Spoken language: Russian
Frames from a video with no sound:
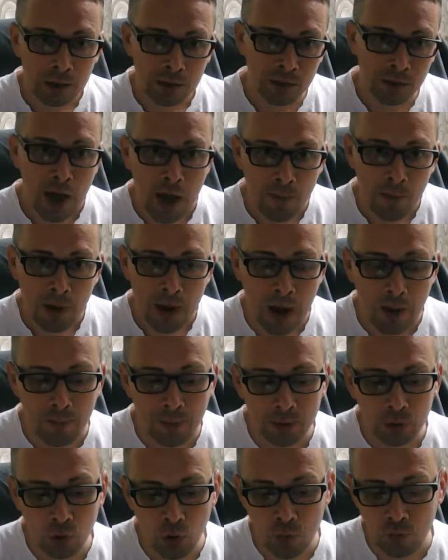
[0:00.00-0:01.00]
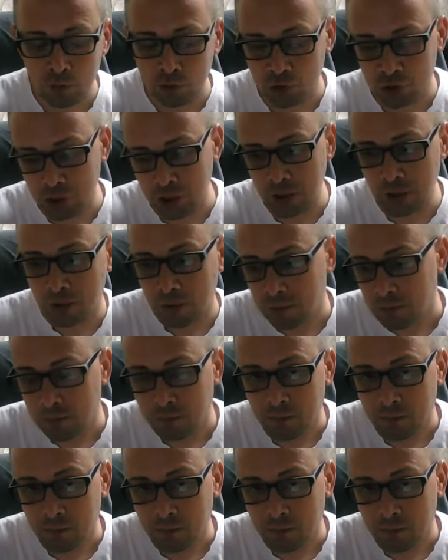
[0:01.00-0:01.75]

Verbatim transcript: там, а потом уже